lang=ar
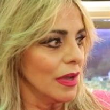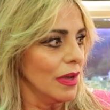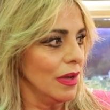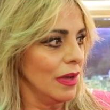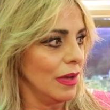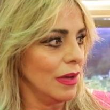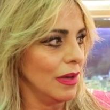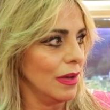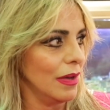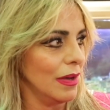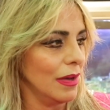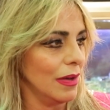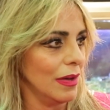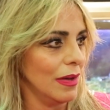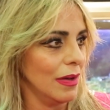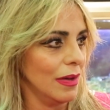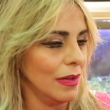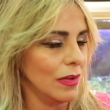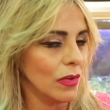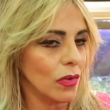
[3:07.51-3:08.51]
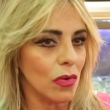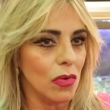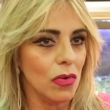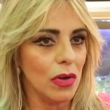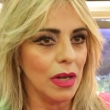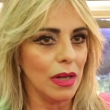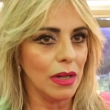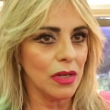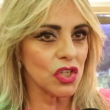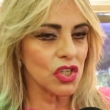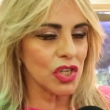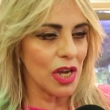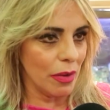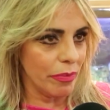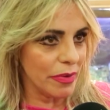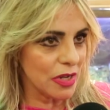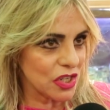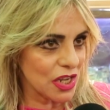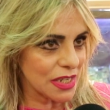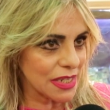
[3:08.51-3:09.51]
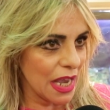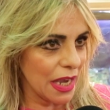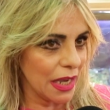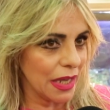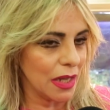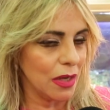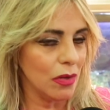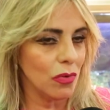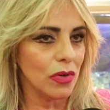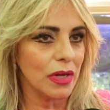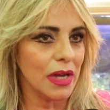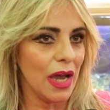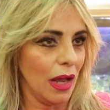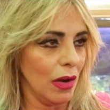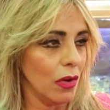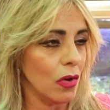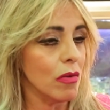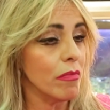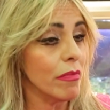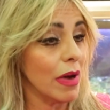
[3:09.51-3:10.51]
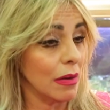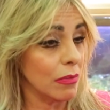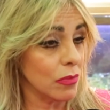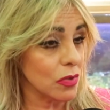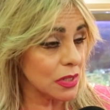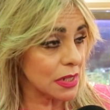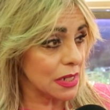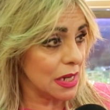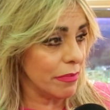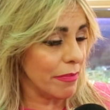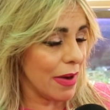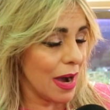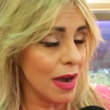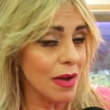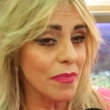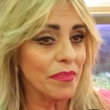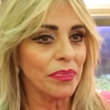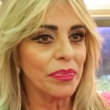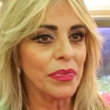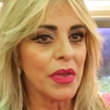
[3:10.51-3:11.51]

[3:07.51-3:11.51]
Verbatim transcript: آه، نقول للشعب الجزائري وكاع الامه المسلمه